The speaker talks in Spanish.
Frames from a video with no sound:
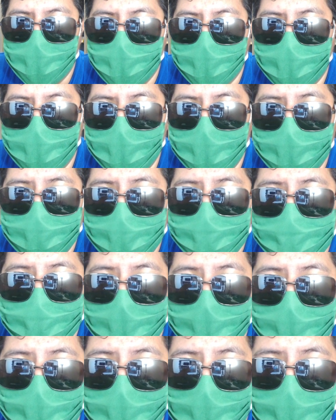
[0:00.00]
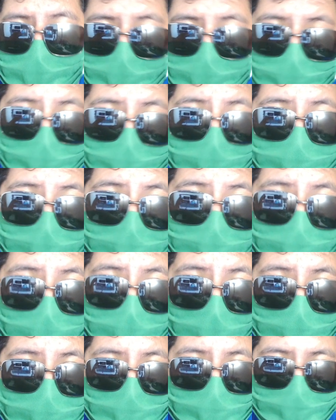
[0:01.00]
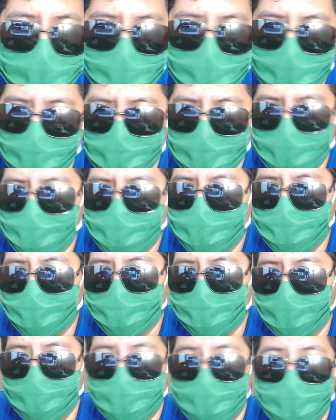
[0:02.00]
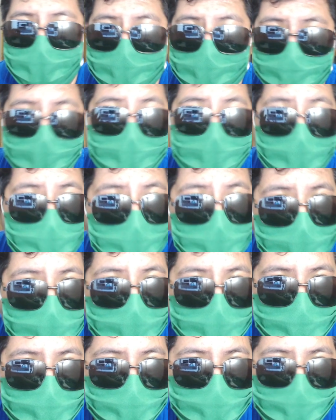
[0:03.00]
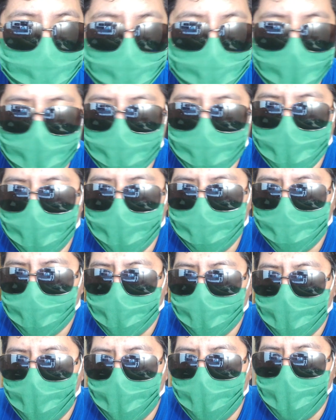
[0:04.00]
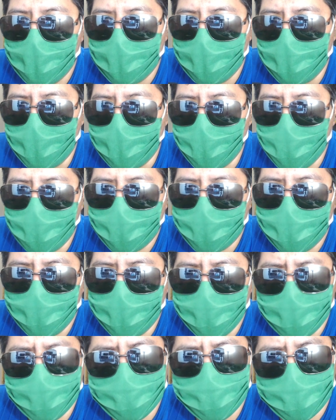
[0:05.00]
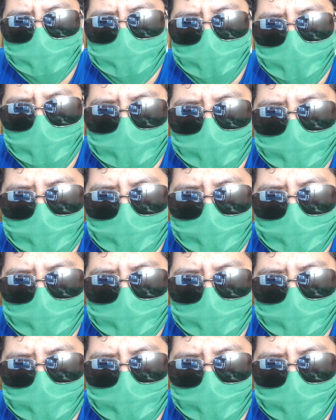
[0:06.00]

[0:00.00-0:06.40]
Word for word: en esta corta entrevista, porque cuando se entera sale corriendo, escapa. Lo curioso